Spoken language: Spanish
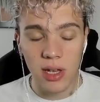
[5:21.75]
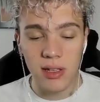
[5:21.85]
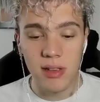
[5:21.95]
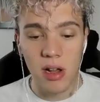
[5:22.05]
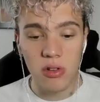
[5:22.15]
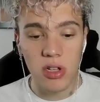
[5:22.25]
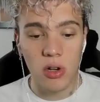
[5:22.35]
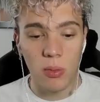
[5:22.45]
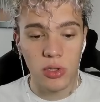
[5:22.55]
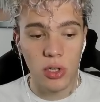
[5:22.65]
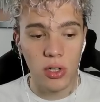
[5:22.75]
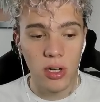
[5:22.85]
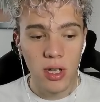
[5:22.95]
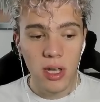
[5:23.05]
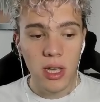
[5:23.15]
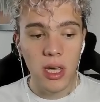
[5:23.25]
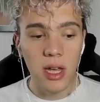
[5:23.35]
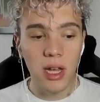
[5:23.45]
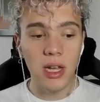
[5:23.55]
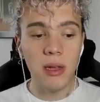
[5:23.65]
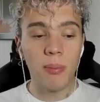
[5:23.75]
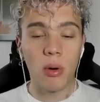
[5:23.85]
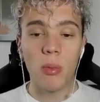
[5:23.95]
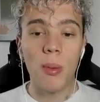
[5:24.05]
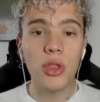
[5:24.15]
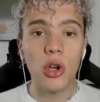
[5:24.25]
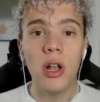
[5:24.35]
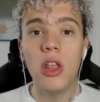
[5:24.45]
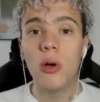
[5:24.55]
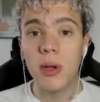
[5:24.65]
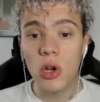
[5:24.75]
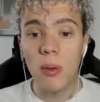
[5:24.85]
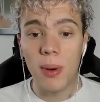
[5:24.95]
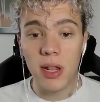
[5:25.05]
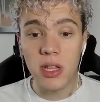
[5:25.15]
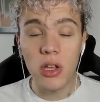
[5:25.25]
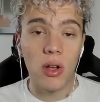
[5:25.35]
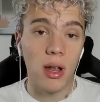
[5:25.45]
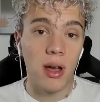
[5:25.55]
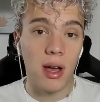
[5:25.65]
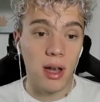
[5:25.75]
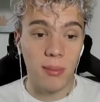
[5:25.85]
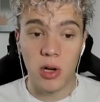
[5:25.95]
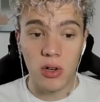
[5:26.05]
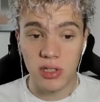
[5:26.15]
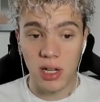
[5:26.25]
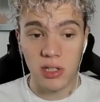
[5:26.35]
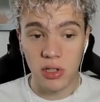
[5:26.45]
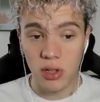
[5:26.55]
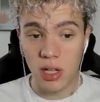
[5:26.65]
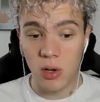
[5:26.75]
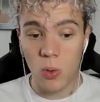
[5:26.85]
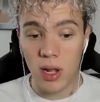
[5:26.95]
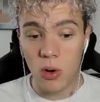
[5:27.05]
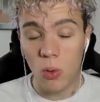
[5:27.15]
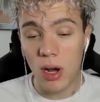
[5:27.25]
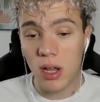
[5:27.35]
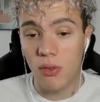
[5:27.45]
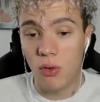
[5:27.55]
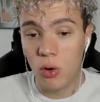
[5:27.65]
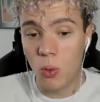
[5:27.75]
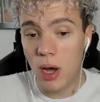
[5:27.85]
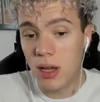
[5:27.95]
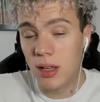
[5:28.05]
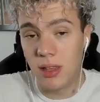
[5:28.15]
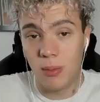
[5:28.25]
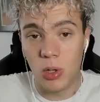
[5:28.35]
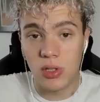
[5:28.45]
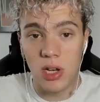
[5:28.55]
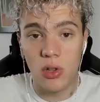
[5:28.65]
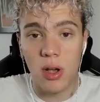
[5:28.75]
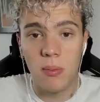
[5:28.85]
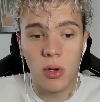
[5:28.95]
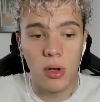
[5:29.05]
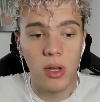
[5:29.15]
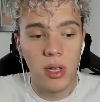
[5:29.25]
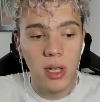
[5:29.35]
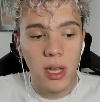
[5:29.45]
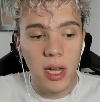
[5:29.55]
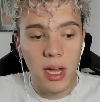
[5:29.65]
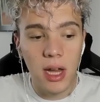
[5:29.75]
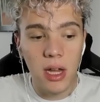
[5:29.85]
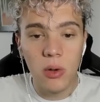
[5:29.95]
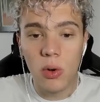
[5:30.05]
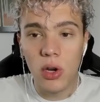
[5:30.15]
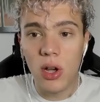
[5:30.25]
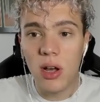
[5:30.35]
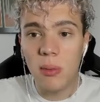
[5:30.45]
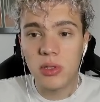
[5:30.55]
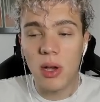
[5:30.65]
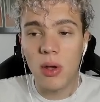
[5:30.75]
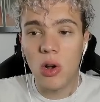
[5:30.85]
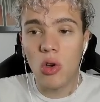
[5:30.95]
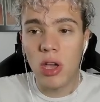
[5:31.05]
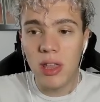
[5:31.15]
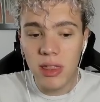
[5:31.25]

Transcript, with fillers: hay que decir las cosas como son. Eh, y por momentos le dominó el partido a la, mejor selección del cuadrangular, que fue Uruguay, que terminó saliendo campeón. Eh, y bueno, y ahora vamos a ver lo que